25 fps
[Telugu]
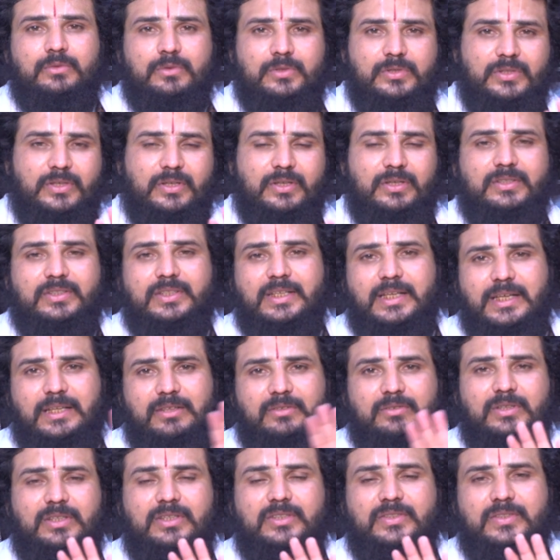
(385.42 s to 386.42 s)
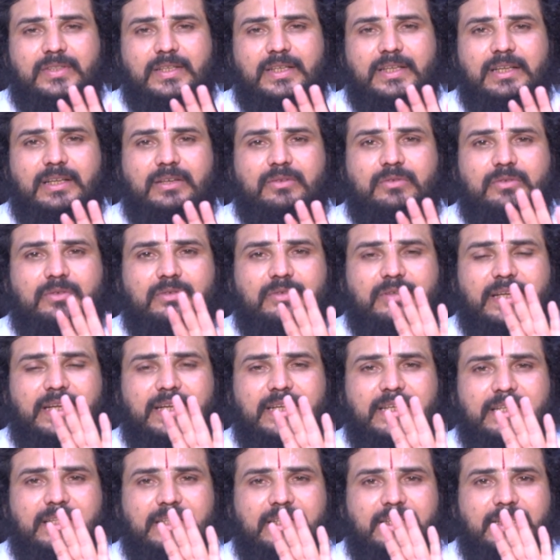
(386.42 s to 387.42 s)
ఉద్యోగం చేయాలనుకునే స్త్రీలకు
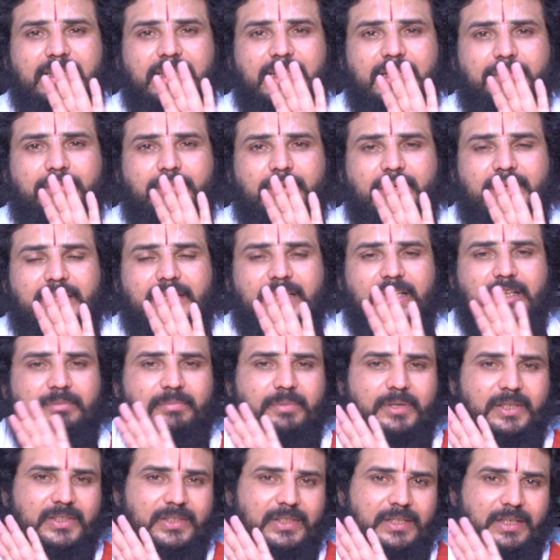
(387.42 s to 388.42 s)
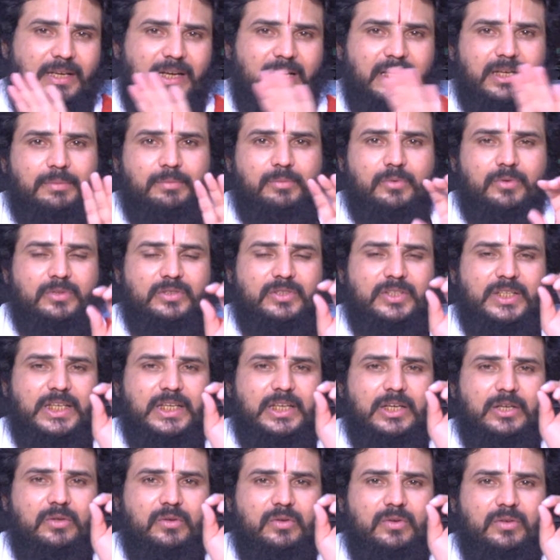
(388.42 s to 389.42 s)
నైంటీ నైన్ పాయింట్ నైన్ పర్సెంట్ రాకపోవచ్చు
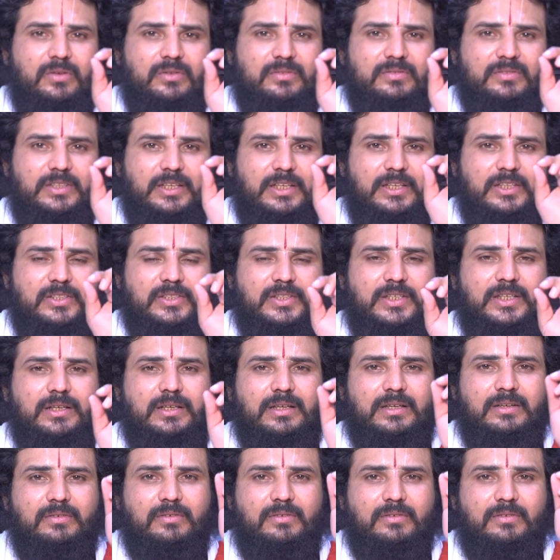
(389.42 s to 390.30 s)
ఎక్కడో తెలిసి